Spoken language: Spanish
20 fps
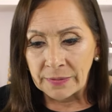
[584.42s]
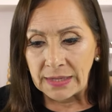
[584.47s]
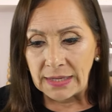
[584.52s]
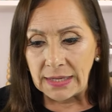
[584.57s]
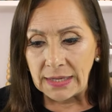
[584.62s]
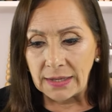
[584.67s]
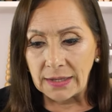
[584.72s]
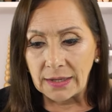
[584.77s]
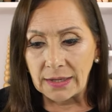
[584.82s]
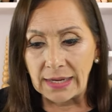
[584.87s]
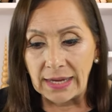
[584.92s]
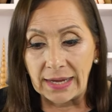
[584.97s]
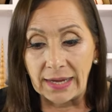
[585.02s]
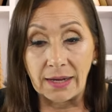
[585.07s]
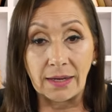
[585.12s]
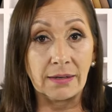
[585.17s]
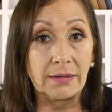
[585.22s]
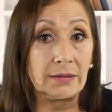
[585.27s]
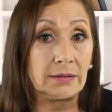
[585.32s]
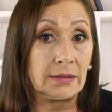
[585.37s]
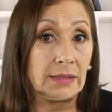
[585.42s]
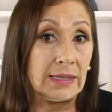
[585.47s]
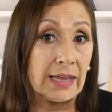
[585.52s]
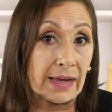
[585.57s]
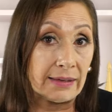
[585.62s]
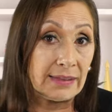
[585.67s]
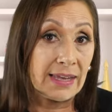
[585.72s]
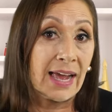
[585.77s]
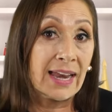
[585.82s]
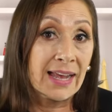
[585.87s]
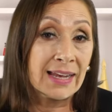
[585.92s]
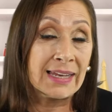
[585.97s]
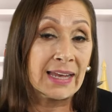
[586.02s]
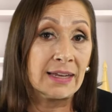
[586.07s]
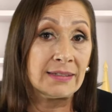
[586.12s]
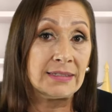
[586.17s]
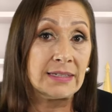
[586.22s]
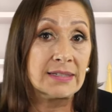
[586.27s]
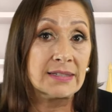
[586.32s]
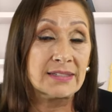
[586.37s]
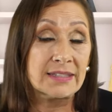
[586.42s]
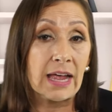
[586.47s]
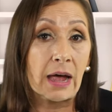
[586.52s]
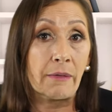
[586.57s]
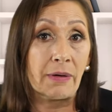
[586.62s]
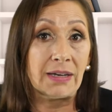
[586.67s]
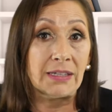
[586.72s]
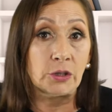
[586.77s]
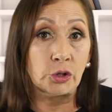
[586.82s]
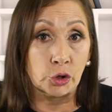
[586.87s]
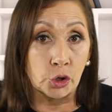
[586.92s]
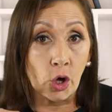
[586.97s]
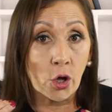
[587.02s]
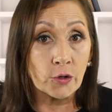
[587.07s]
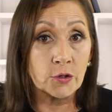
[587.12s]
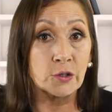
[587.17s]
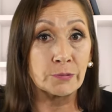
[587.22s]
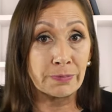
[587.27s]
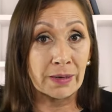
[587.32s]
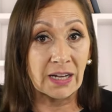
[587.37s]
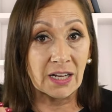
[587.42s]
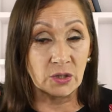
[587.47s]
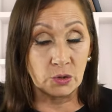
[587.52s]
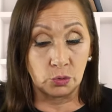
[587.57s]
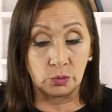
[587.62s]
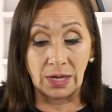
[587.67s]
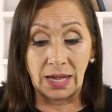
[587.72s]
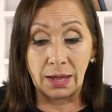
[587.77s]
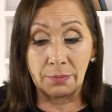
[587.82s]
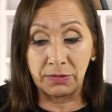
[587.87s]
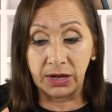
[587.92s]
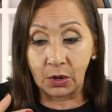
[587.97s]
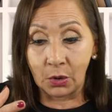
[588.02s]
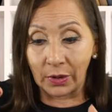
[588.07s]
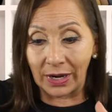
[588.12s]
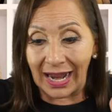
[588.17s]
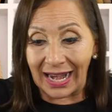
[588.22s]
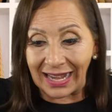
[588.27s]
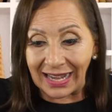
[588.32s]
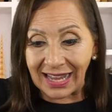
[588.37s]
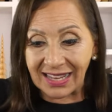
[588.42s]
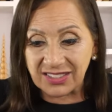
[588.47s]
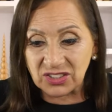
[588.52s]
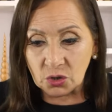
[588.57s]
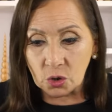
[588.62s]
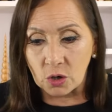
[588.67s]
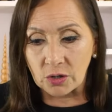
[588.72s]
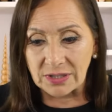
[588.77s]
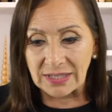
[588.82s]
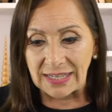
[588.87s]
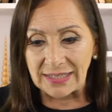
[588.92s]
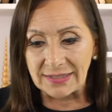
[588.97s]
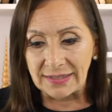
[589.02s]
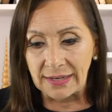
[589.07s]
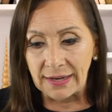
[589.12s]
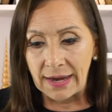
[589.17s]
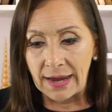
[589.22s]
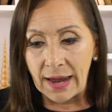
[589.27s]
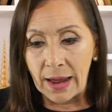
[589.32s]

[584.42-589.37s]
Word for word: y que la idea era que allí estaban todos para ayudar a mejorar las cosas,